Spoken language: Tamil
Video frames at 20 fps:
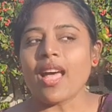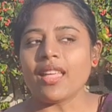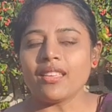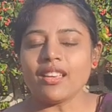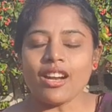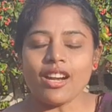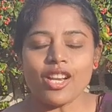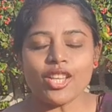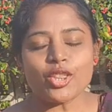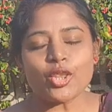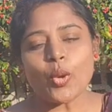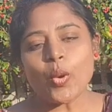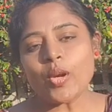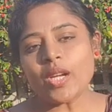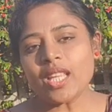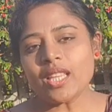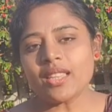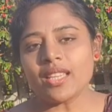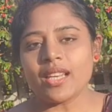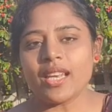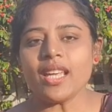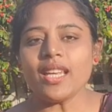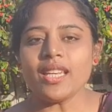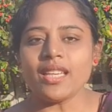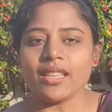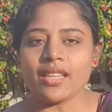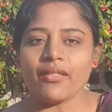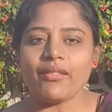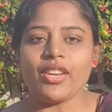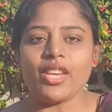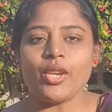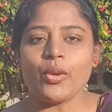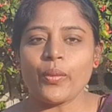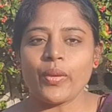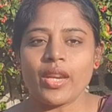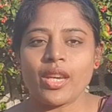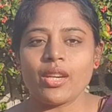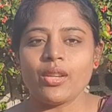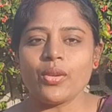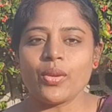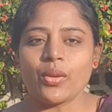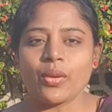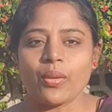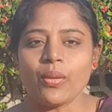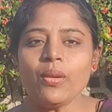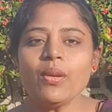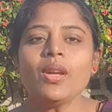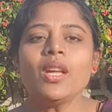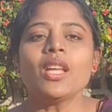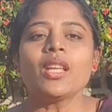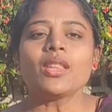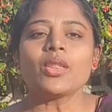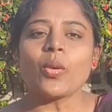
அதனால தோட்டத்தில் இந்த வீடியோவை எடுக்கிறோம்